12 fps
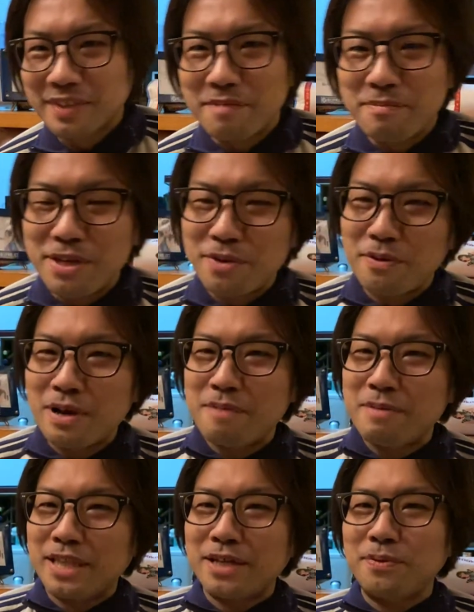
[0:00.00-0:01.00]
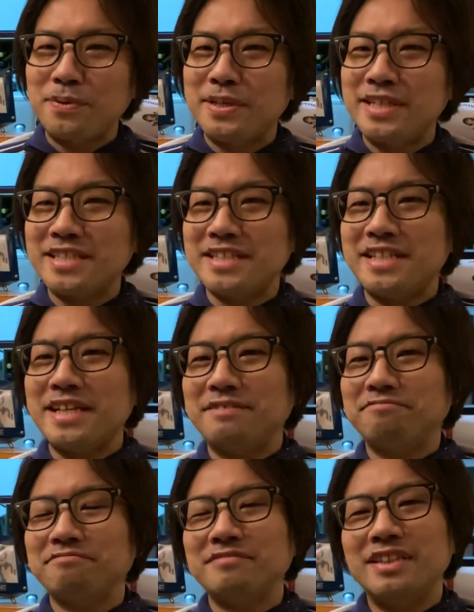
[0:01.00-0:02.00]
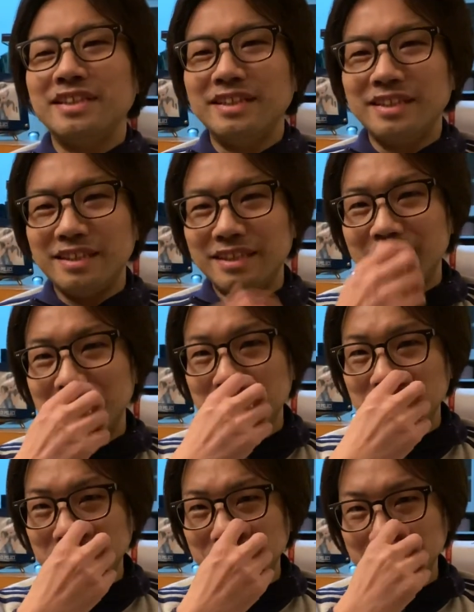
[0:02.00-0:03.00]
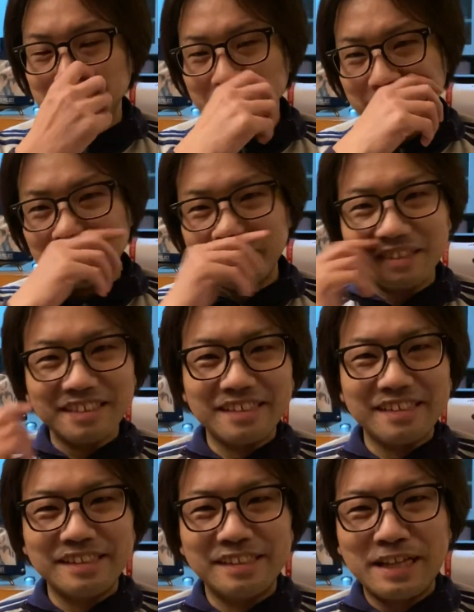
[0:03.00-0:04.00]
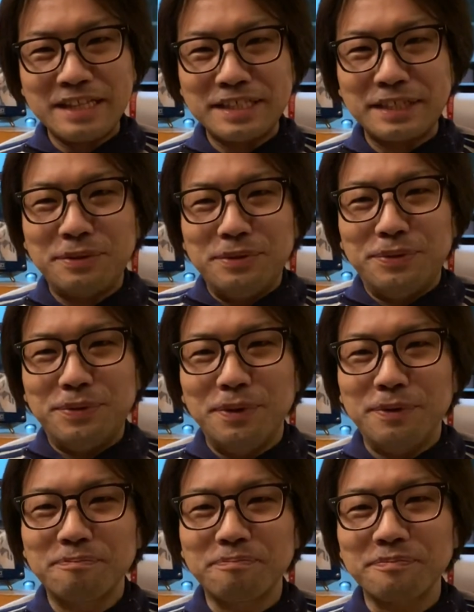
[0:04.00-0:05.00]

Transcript: 美代はまだ本気出してない、えー、なんでかというと,、